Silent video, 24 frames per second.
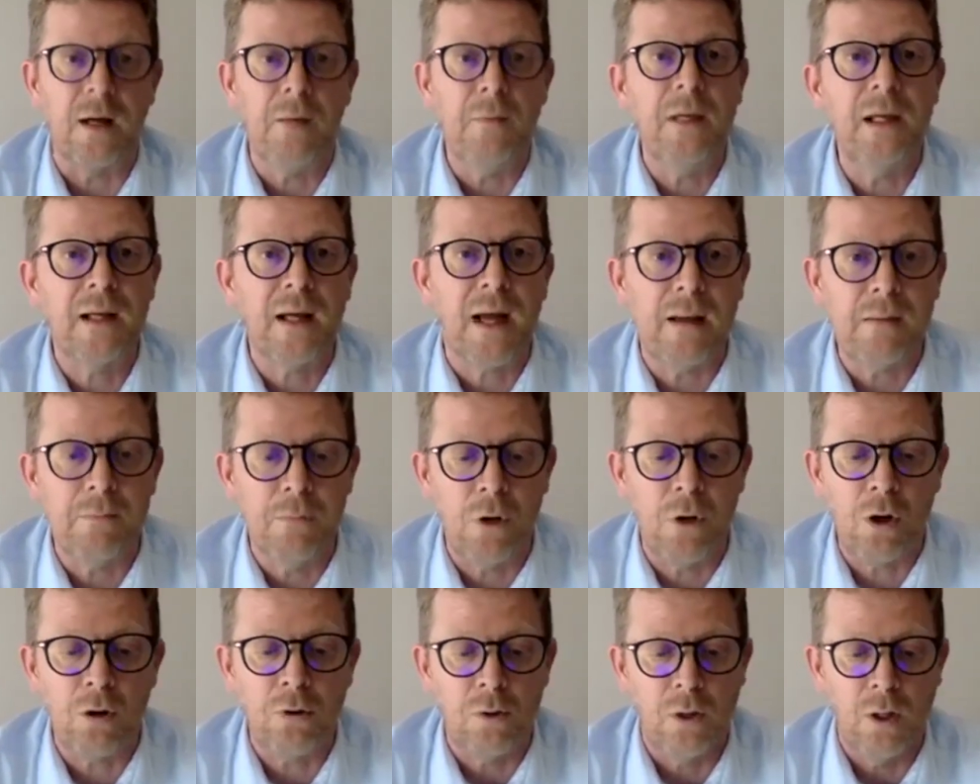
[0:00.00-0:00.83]
mais
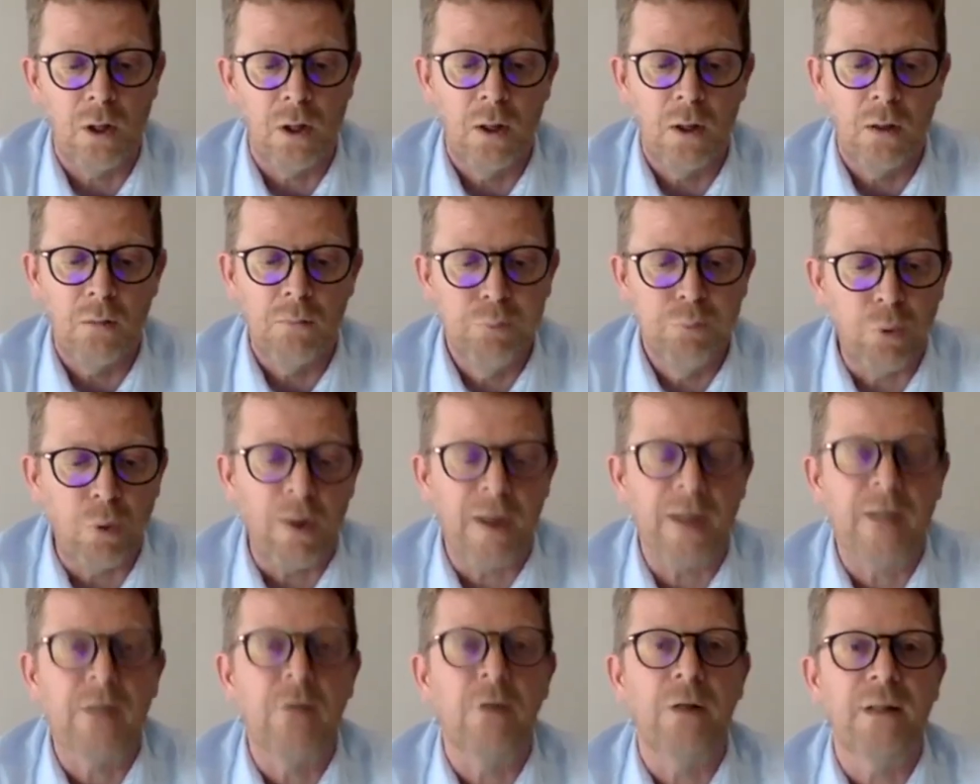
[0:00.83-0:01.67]
également pour
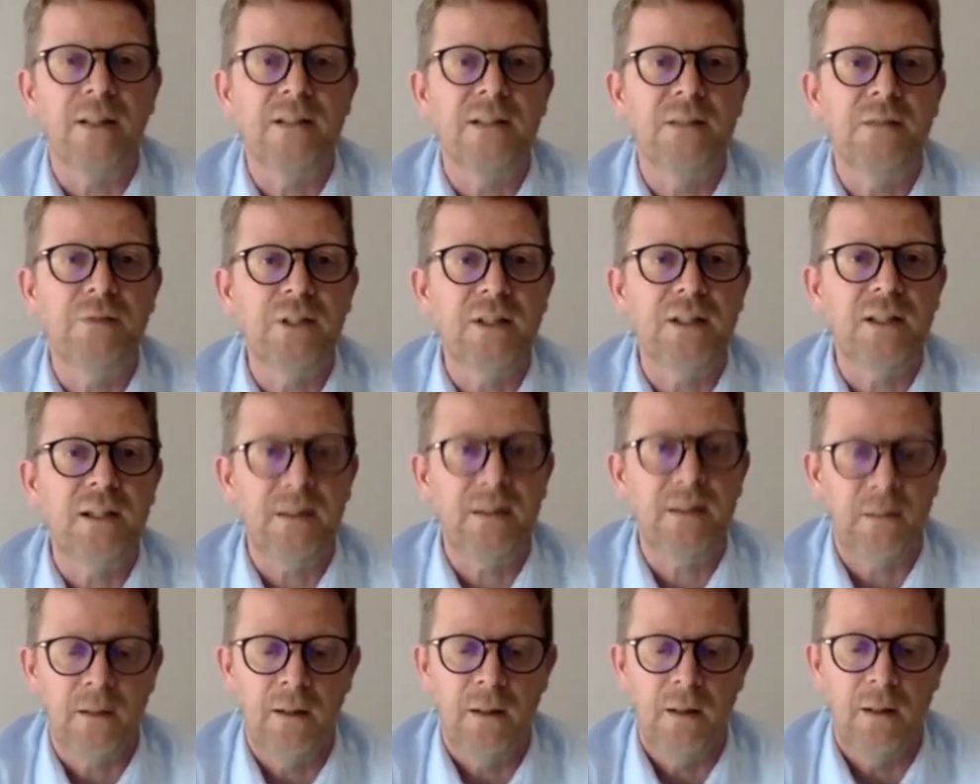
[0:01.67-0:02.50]
la
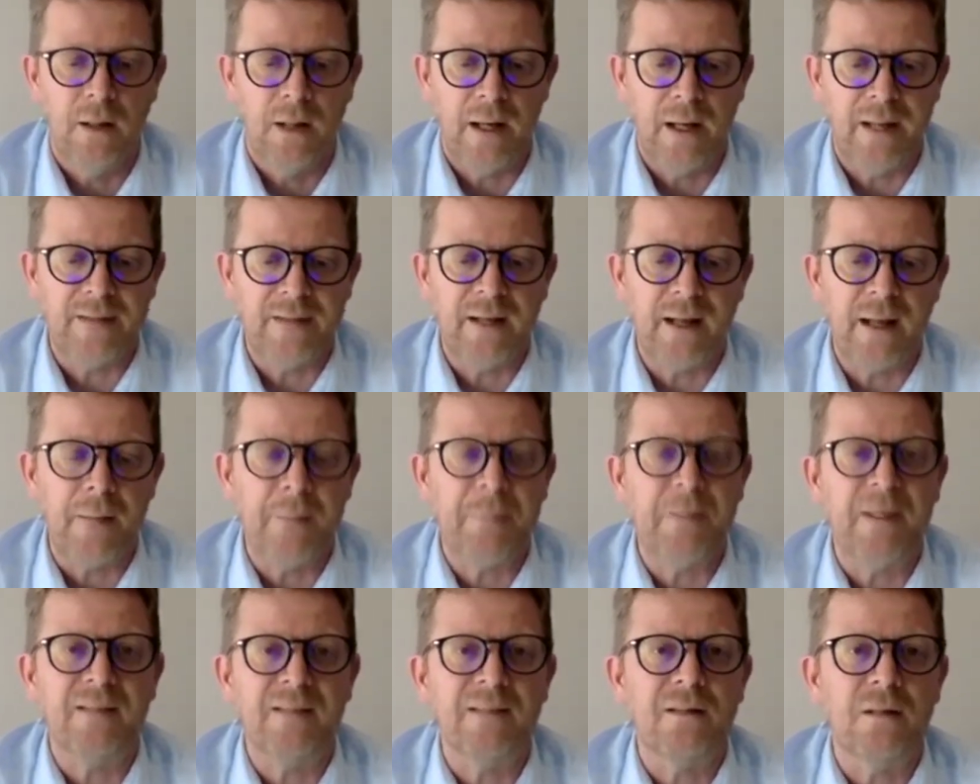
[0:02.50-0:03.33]
collectivité, aide à la
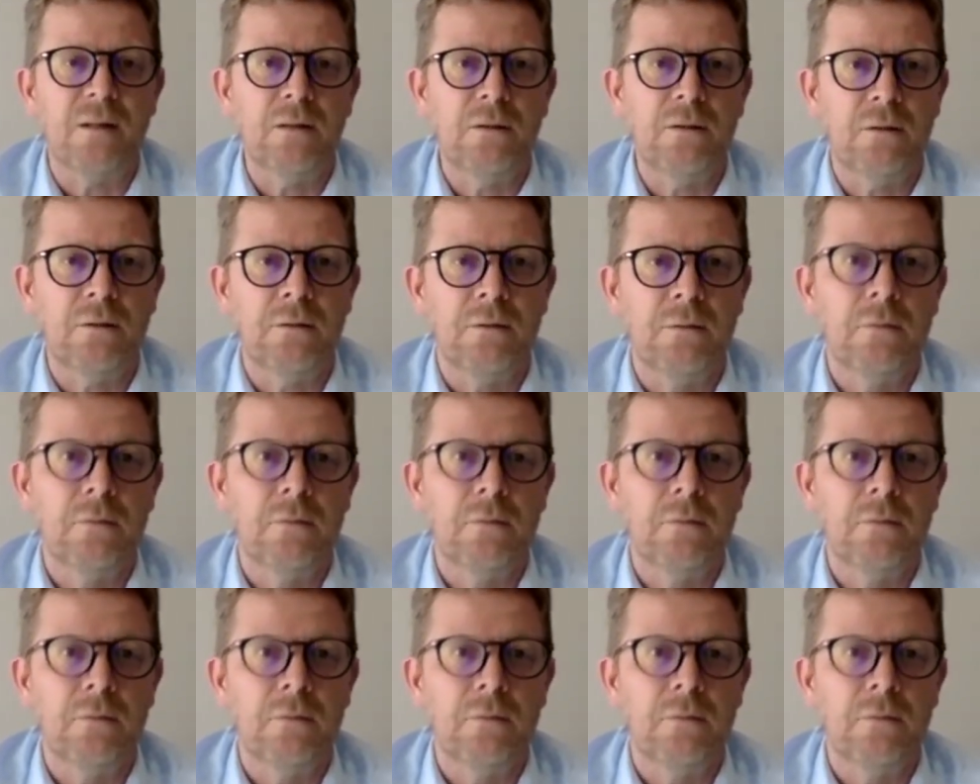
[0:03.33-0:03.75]
personne.